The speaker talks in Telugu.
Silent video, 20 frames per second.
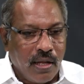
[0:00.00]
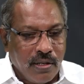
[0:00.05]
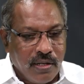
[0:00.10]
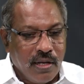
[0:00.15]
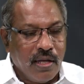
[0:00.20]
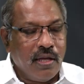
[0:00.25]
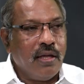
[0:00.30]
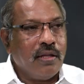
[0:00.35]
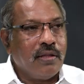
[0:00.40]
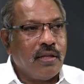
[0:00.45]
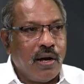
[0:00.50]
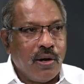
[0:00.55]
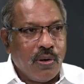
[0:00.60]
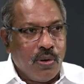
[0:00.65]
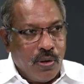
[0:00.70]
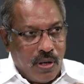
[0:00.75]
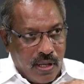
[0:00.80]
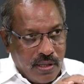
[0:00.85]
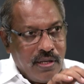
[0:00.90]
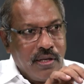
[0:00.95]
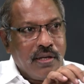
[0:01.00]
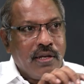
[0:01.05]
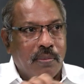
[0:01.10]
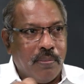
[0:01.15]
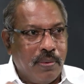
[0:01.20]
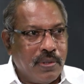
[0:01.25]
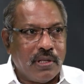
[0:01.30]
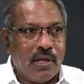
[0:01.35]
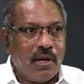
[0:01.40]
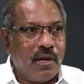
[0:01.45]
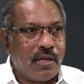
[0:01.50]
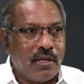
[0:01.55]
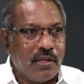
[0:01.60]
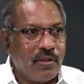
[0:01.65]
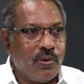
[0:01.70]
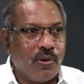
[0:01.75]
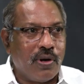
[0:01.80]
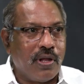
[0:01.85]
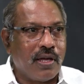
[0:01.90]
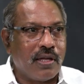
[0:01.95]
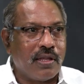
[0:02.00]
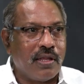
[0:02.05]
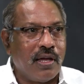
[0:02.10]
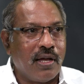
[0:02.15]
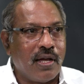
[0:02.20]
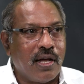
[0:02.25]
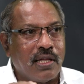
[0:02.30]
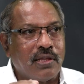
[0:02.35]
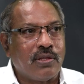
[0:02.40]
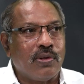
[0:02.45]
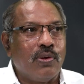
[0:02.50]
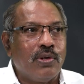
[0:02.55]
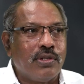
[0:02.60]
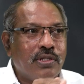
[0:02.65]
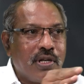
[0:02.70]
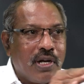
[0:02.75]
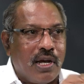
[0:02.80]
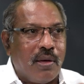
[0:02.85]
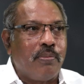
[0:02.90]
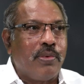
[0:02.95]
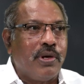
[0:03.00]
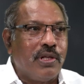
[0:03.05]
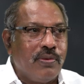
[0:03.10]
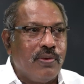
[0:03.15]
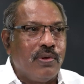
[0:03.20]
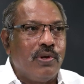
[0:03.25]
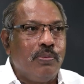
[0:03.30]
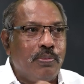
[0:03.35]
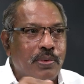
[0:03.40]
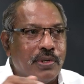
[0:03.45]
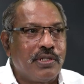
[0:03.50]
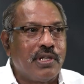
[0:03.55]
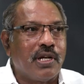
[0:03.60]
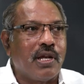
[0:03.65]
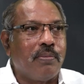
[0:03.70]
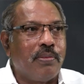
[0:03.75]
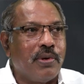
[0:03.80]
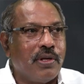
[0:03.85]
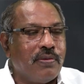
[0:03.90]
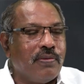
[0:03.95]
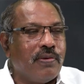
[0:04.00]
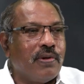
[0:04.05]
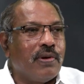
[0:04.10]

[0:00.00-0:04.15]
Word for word: అంతే దాంట్లో అదే నిబంధనలు కింద ఉన్నాయి కదా గతంలో ఇచ్చిన డెబ్బై ఐదు వేలు ఇప్పుడు ఇచ్చే డెబ్బై ఐదు